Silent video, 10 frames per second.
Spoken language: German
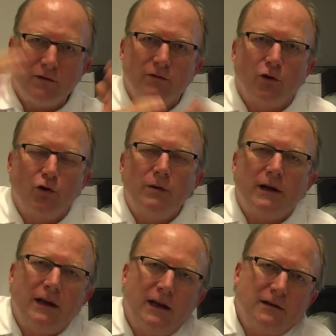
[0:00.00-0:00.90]

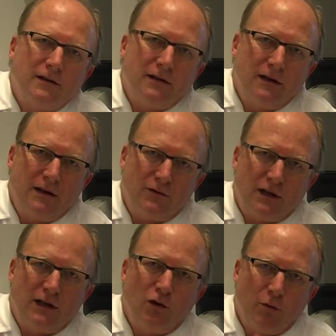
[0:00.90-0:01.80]
vorübergehend
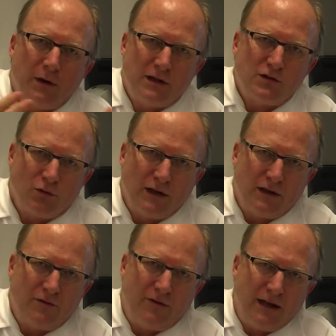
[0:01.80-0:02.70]
durch eine Operation
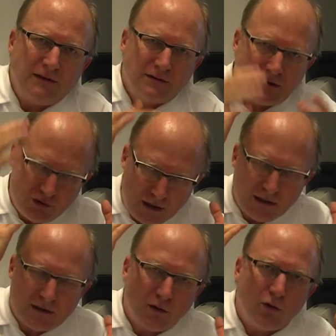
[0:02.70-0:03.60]
entfernt, den
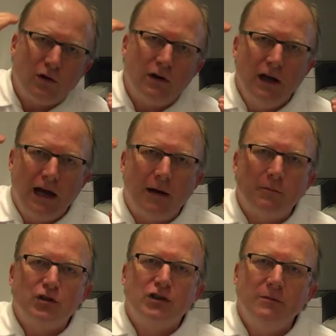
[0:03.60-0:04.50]
Schädelknochen, an
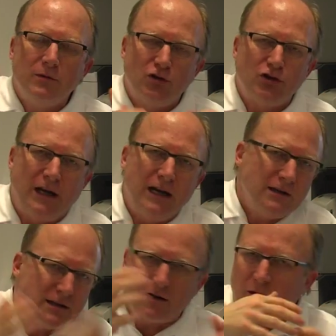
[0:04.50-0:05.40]
bestimmten
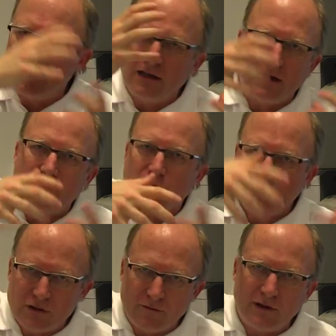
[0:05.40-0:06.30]
Stellen, das kann man nicht einfach
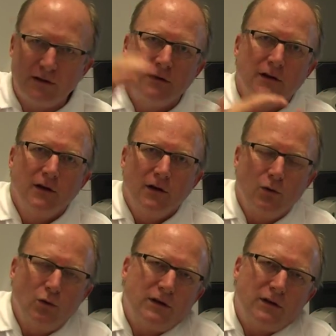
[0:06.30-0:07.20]
nur so wie einen
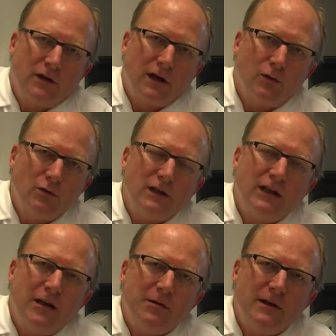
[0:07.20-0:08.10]
Hut
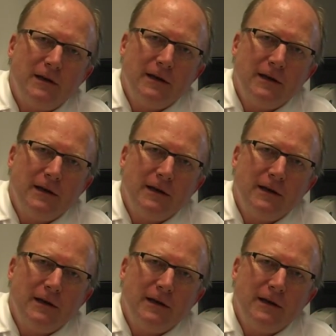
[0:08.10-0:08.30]
herunternehmen,